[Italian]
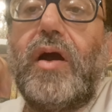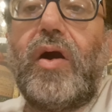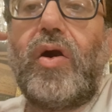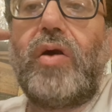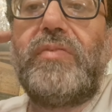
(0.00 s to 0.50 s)

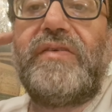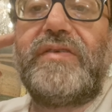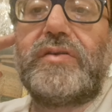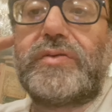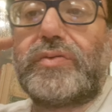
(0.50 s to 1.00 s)
Oh,
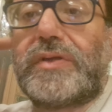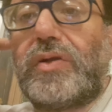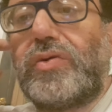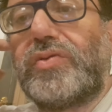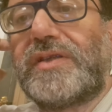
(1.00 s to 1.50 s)
benvenuti tutti a
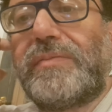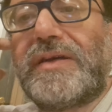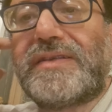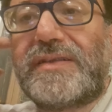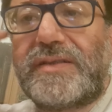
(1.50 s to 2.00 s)
Locus e
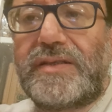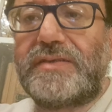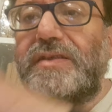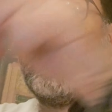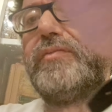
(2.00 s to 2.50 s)
Basta, stasera
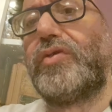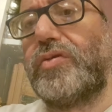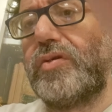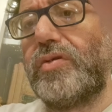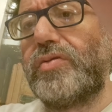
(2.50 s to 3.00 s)
siamo
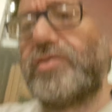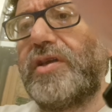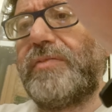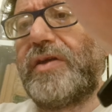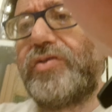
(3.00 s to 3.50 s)
con Locus
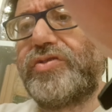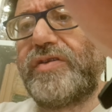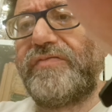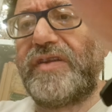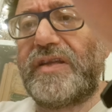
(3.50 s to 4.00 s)
e Bar, oggi
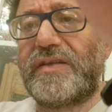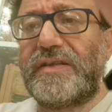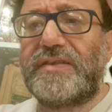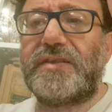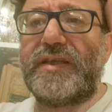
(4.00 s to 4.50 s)
è
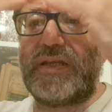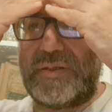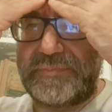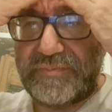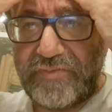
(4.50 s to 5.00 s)
venerdì
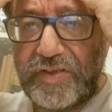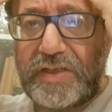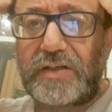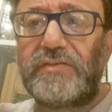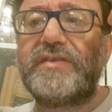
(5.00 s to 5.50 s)
sera,
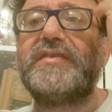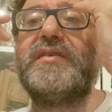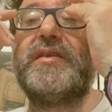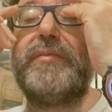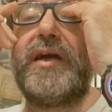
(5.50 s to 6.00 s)
finita questa
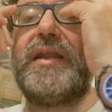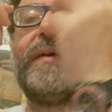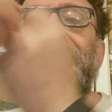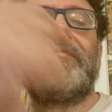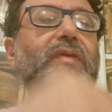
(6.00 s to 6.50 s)

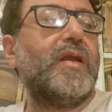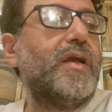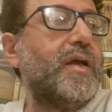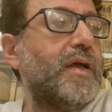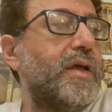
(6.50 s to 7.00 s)
settimana
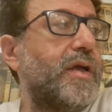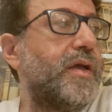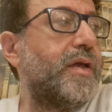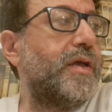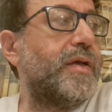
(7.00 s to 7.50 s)

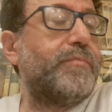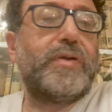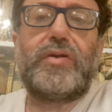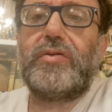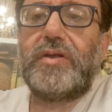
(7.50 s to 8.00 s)
e
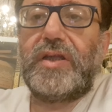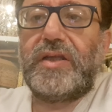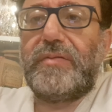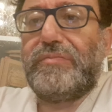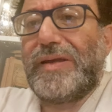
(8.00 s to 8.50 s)
per
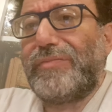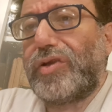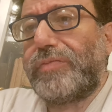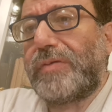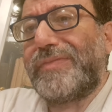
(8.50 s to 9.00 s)
noi,
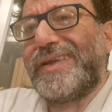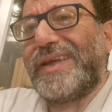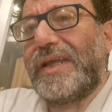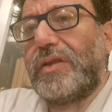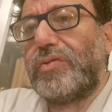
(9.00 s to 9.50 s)
almeno per
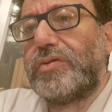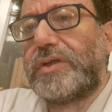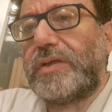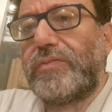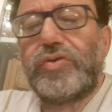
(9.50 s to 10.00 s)
me, è
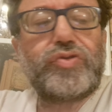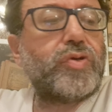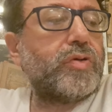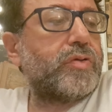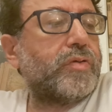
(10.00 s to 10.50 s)
l'ultimo
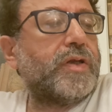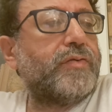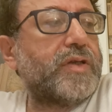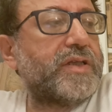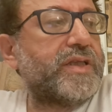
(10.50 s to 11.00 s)
giorno
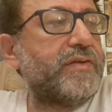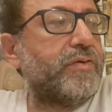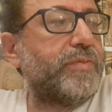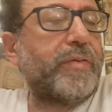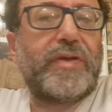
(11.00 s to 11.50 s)

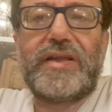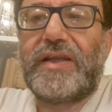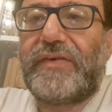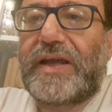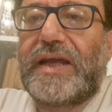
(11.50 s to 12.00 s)
lavorativo prima
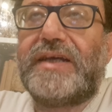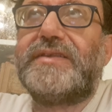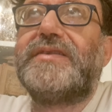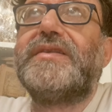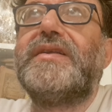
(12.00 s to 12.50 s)
delle
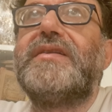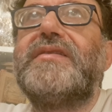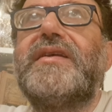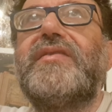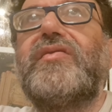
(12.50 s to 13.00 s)
vacanze, nel
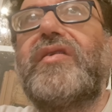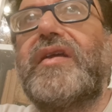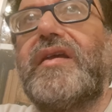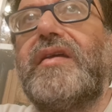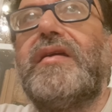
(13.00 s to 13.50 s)
senso
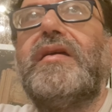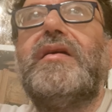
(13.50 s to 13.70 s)
che